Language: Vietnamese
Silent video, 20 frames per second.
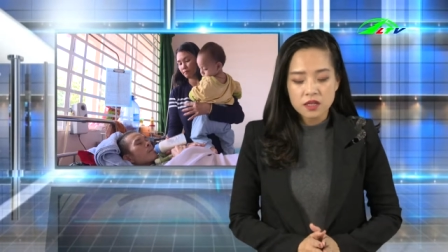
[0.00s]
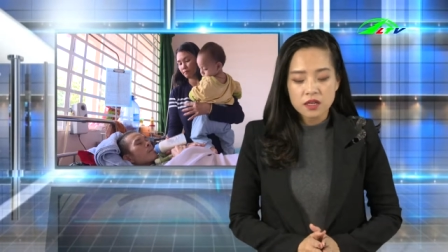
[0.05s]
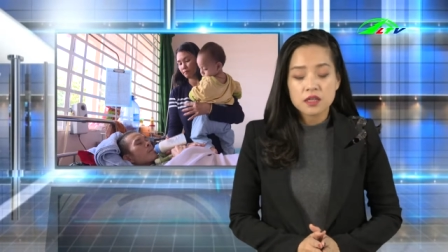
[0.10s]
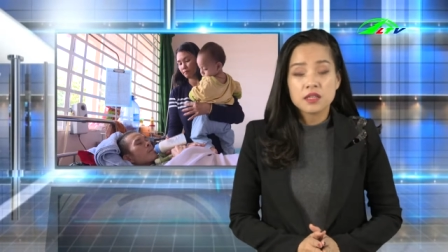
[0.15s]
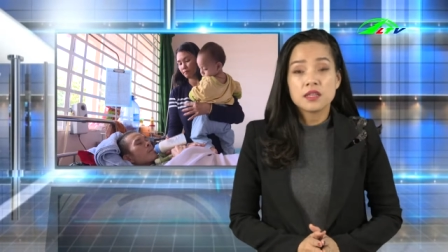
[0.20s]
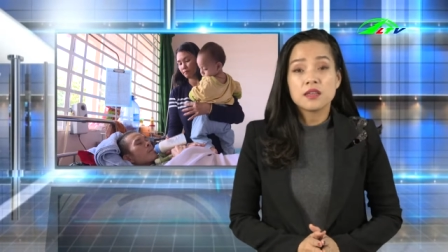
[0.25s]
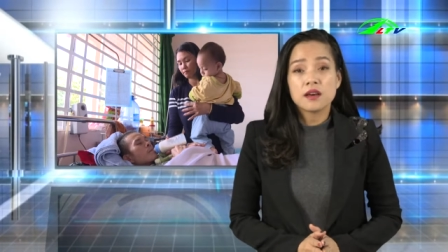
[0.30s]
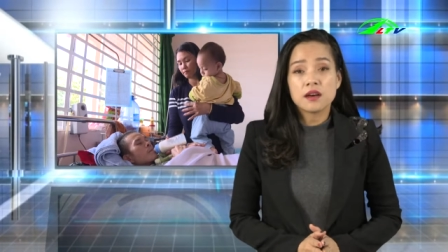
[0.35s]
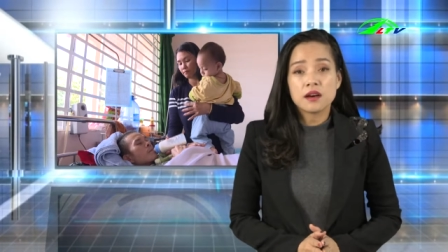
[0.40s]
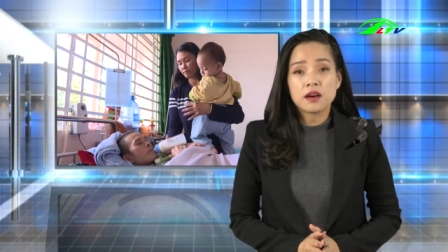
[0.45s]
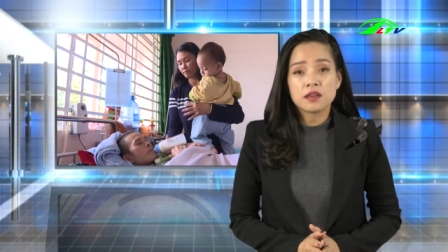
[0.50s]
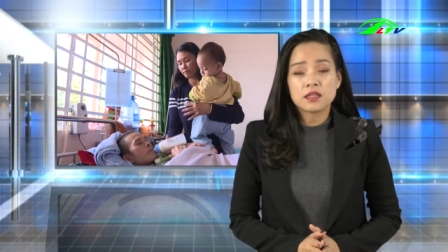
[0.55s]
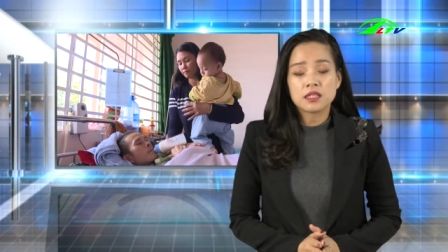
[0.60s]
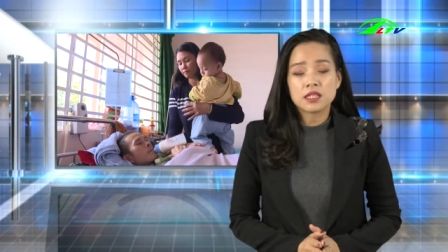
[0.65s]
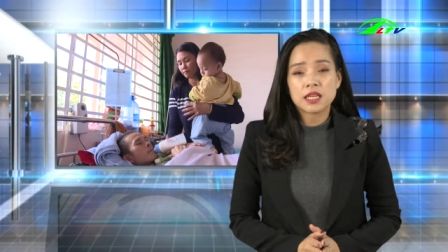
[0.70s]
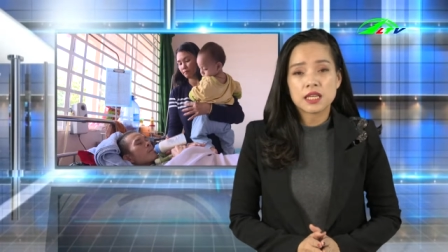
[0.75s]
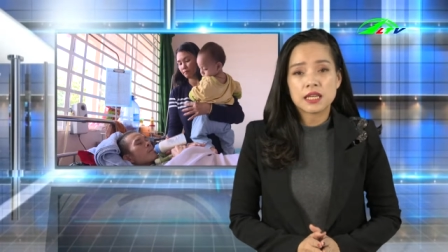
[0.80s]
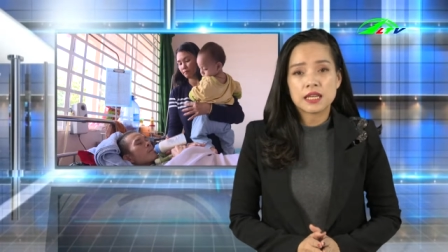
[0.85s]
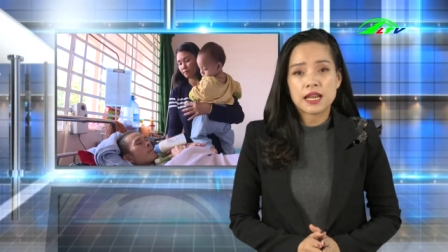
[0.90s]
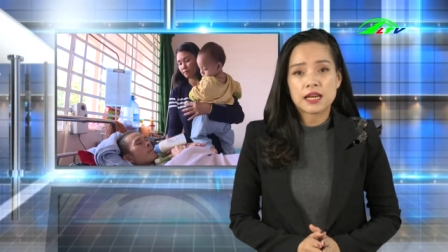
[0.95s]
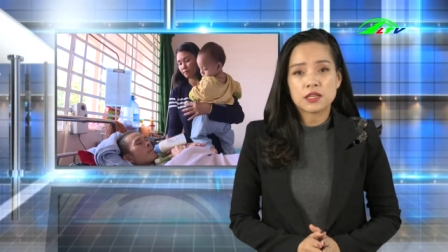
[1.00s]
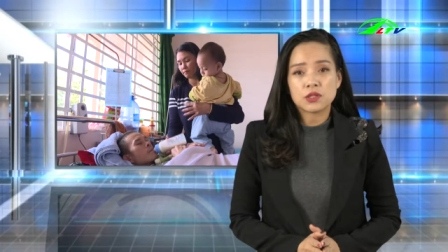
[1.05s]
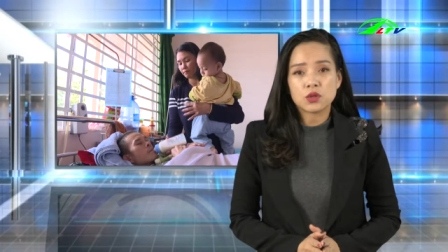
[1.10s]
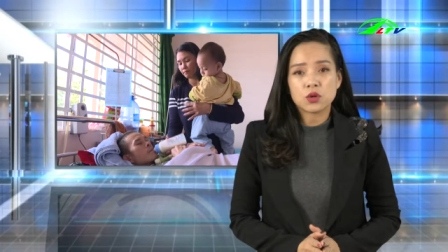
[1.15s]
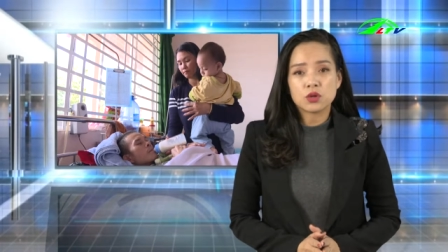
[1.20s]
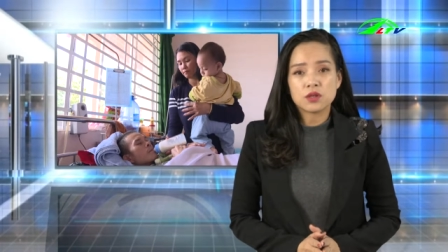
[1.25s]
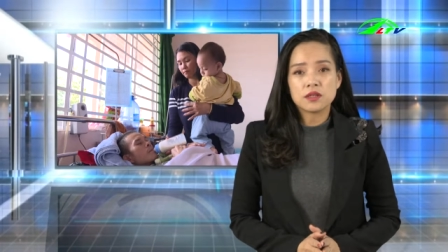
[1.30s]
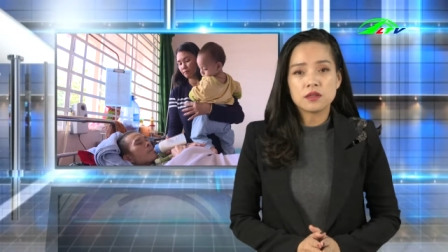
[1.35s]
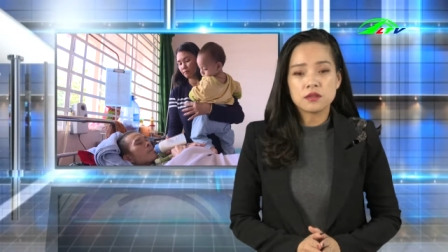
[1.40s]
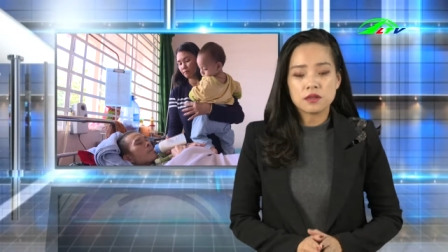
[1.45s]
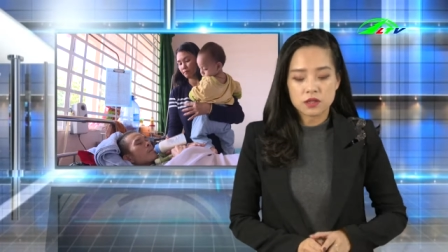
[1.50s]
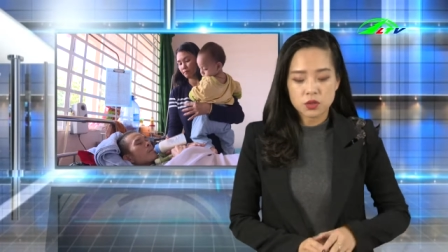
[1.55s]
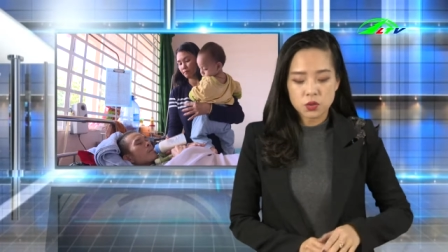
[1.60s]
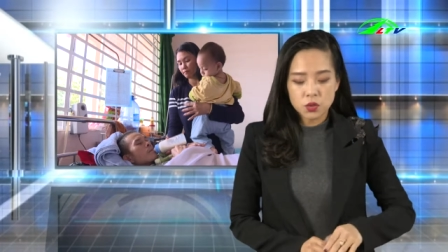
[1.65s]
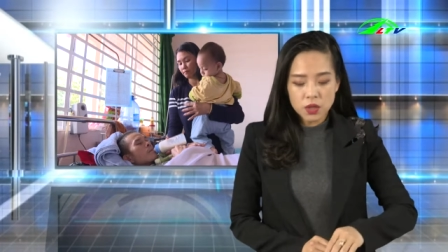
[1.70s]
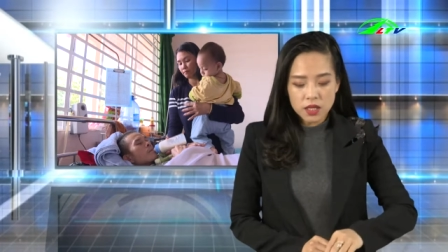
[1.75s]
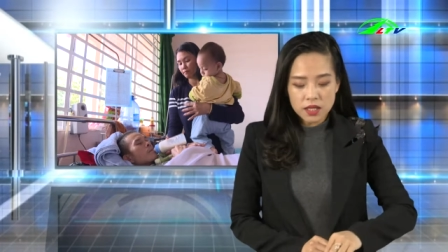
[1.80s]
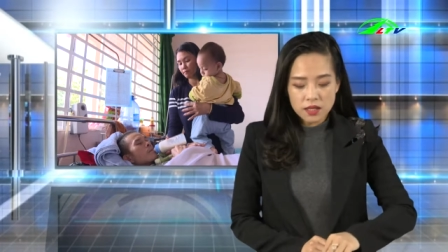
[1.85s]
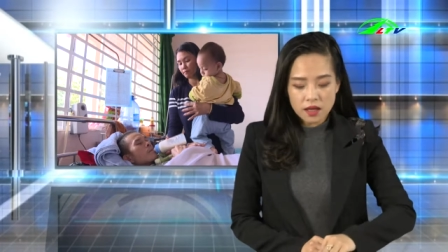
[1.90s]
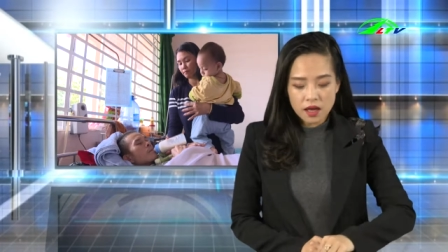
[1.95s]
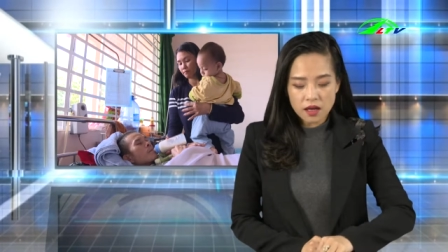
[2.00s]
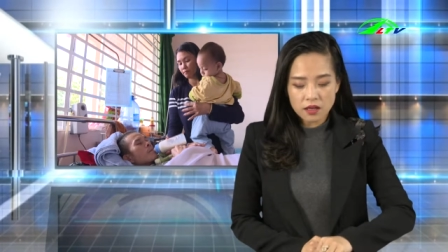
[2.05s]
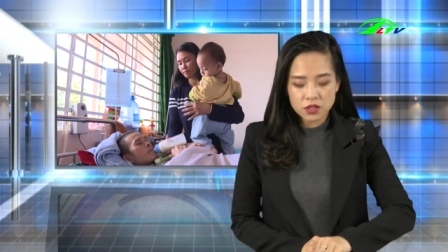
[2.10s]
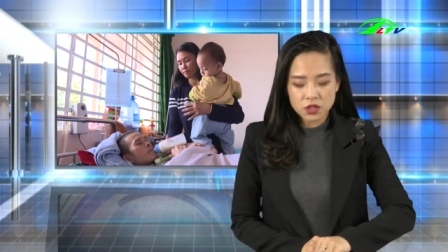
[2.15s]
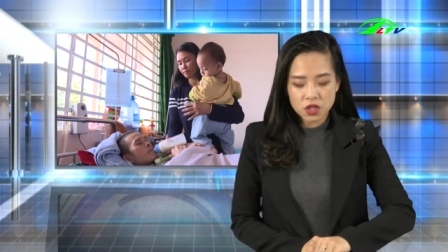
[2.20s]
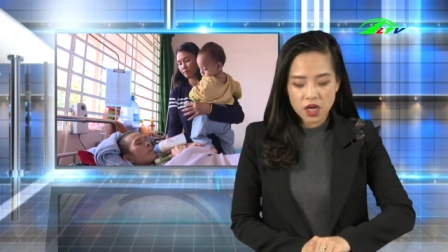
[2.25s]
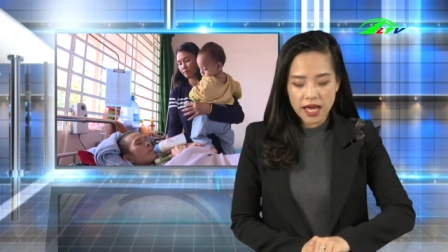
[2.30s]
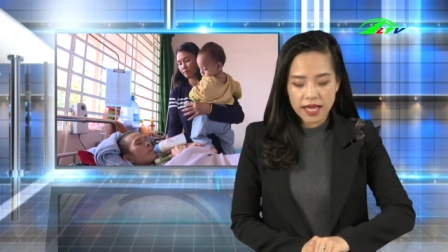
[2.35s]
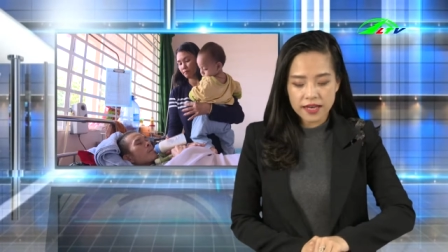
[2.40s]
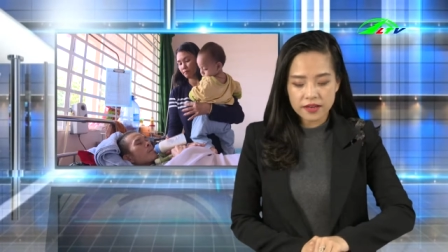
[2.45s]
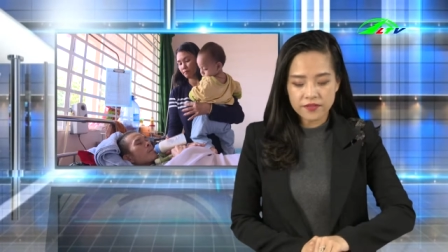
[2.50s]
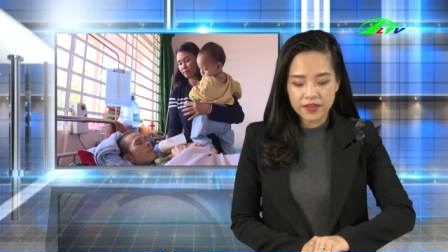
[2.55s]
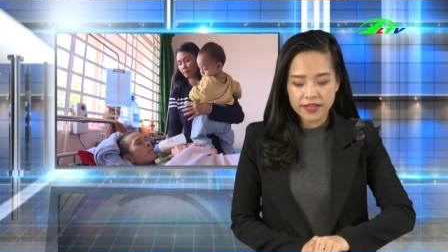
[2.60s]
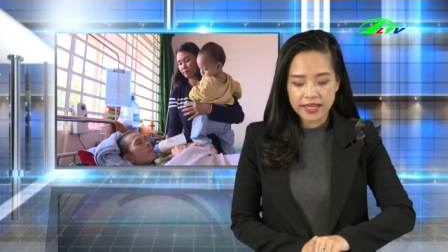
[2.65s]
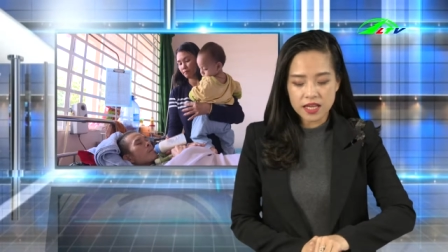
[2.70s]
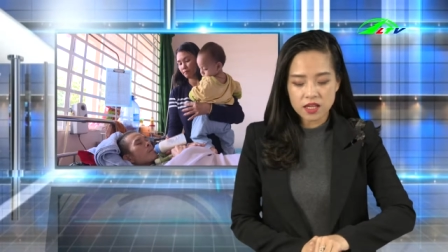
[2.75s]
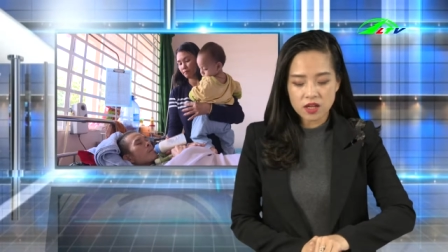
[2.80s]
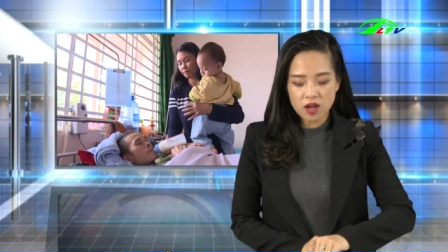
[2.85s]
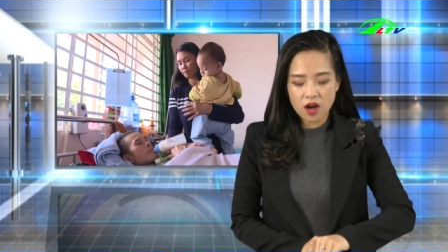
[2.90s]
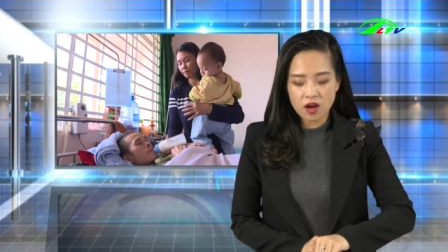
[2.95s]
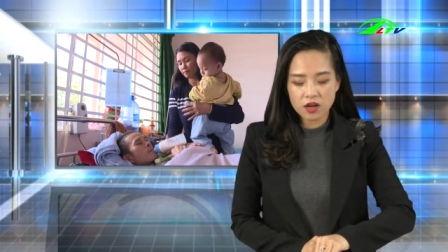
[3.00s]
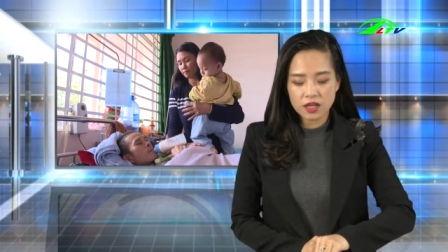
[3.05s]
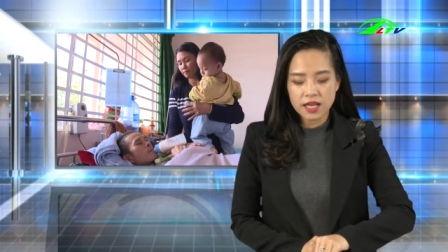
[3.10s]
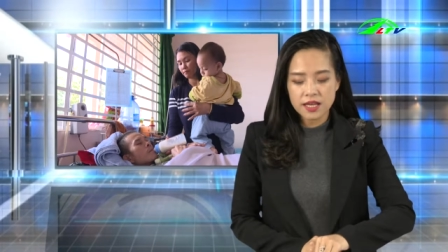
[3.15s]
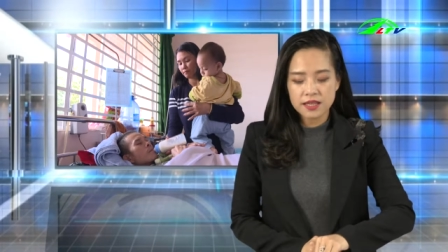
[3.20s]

Giờ chị là chỗ dựa duy nhất cho anh và các con